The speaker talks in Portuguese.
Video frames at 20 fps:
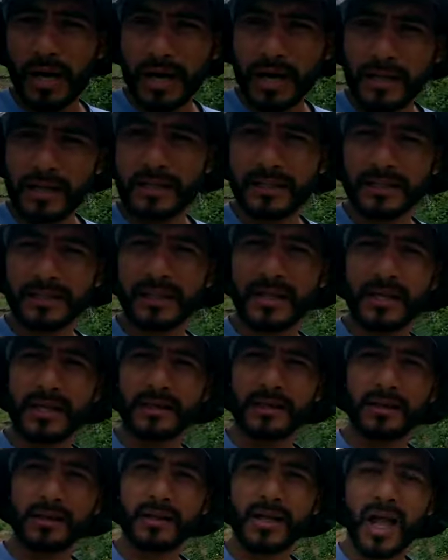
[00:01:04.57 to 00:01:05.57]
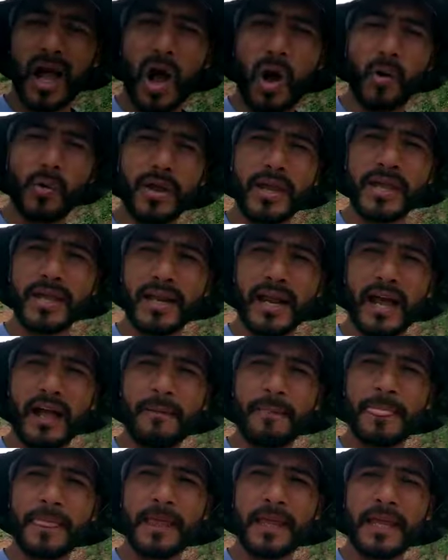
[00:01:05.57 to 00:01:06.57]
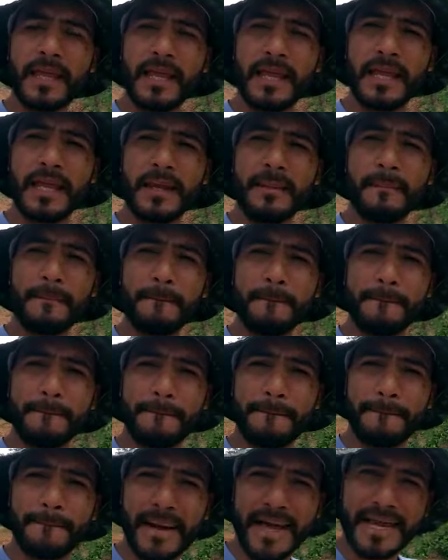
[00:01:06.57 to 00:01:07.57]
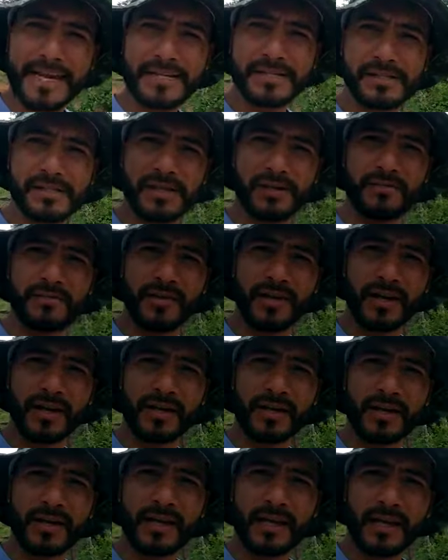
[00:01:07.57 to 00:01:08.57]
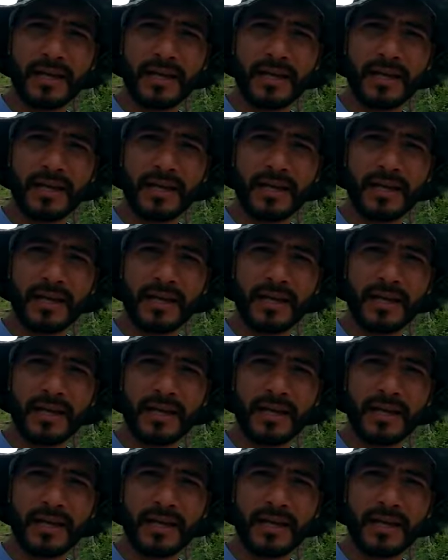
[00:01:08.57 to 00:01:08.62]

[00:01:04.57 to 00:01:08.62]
Antas, Cauíra e Bentivi.